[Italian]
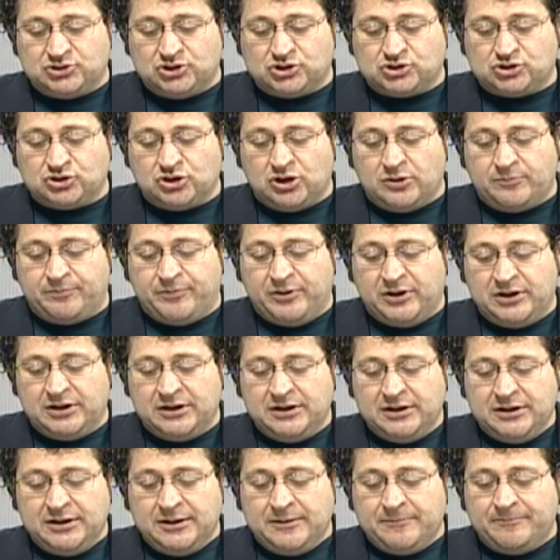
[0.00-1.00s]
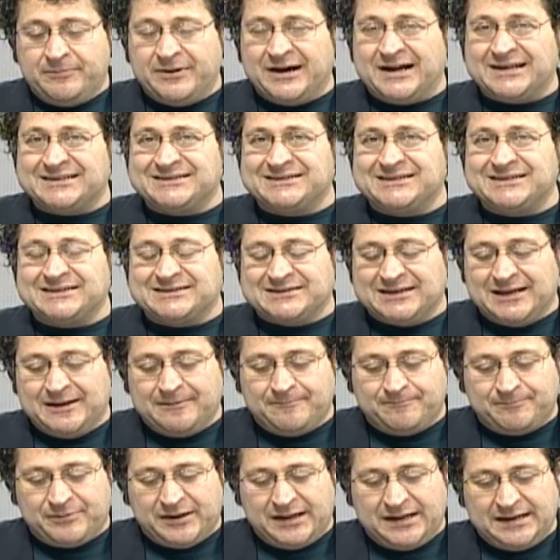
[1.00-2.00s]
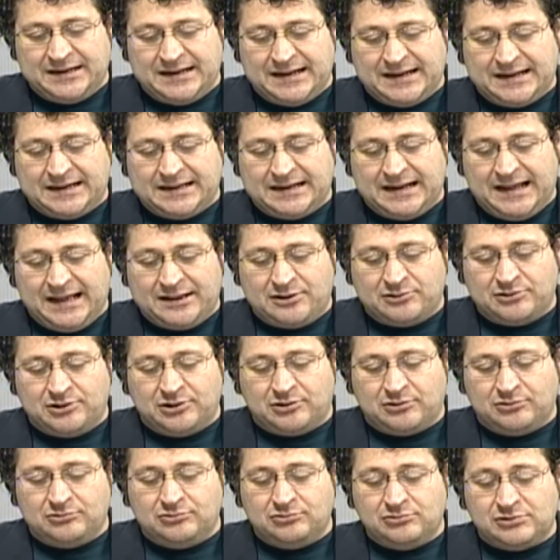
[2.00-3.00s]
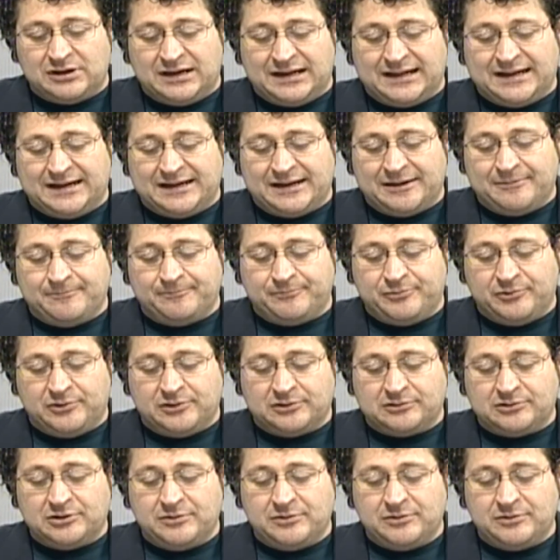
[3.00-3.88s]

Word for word: Sono poi farsi sempre in grado di condurre la gara in porto.